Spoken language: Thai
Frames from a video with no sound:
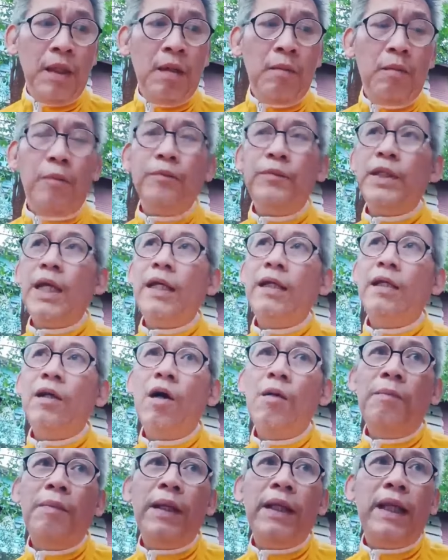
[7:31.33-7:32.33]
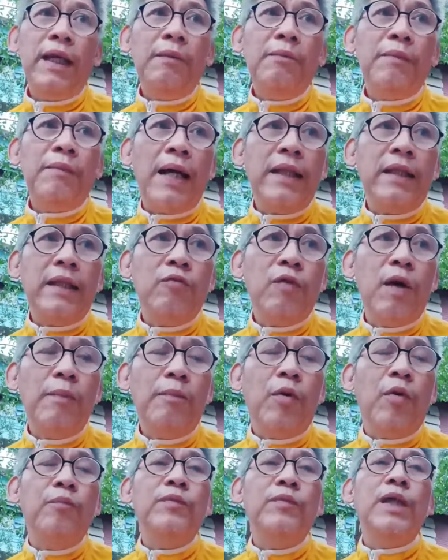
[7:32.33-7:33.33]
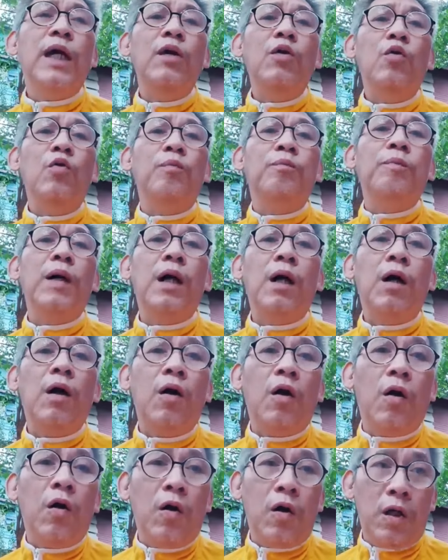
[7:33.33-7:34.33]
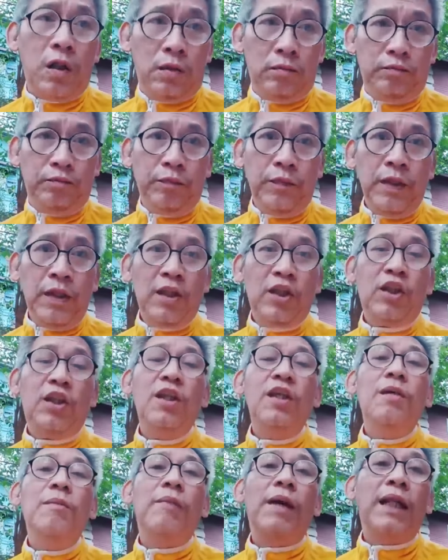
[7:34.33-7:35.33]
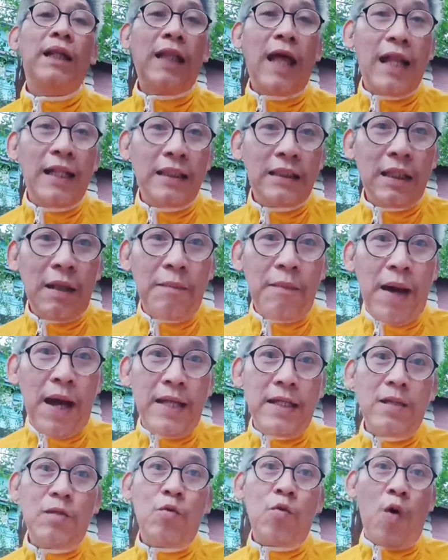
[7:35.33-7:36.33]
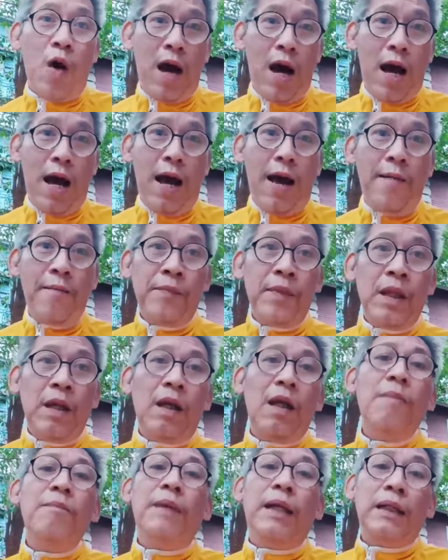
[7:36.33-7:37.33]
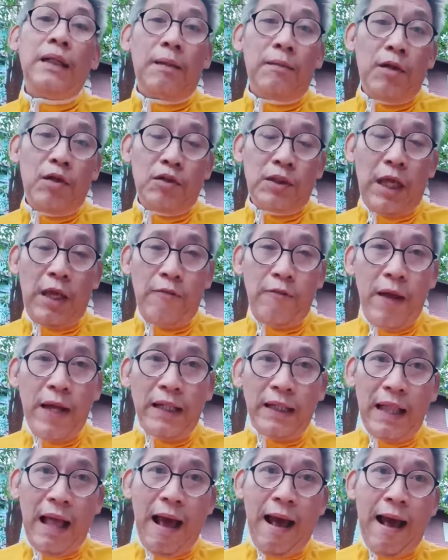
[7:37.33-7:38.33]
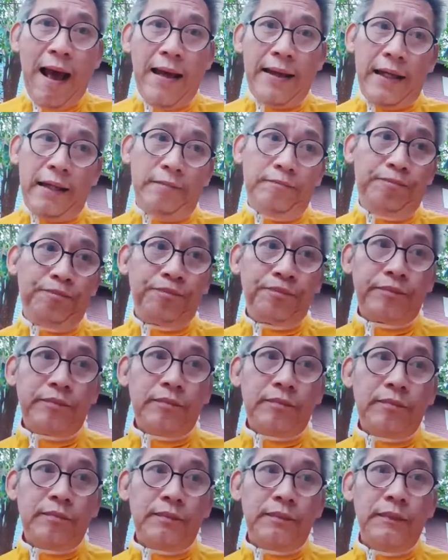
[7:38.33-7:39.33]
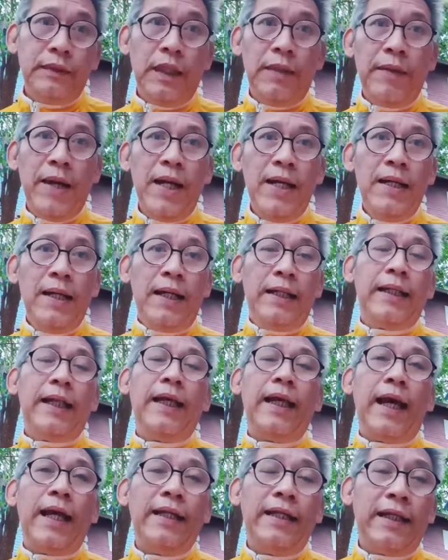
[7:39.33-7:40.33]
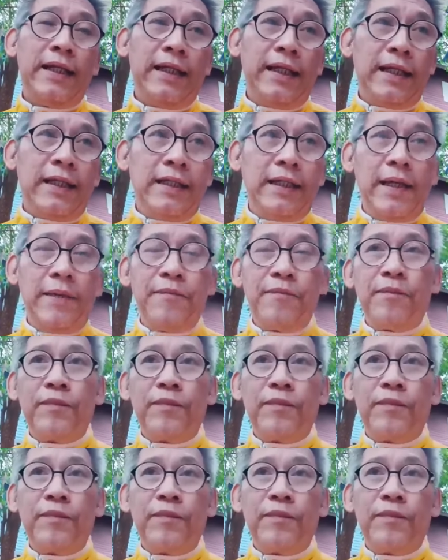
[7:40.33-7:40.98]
ผมใช้กล้องพัน X หมายถึงว่าผมใช้อุปกรณ์ที่มันทันสมัยกว่าก็เหมือนกับเราใส่แว่นตาเนี่ยใช่ไหมในอดีตเนี่ย